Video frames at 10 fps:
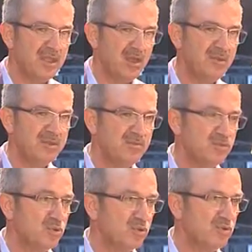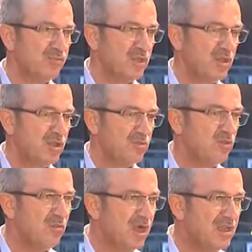devam etmiş olduğum
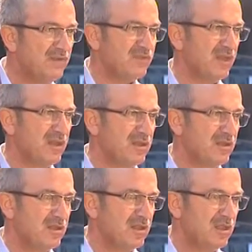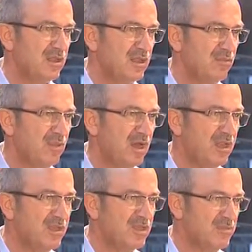bu mahalle iftarları
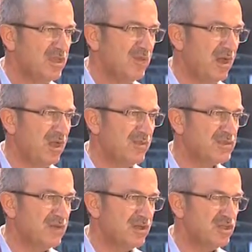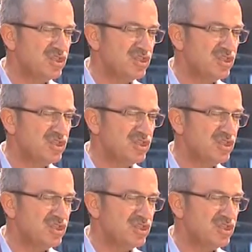mahallenin 22 mahallemiz vardı.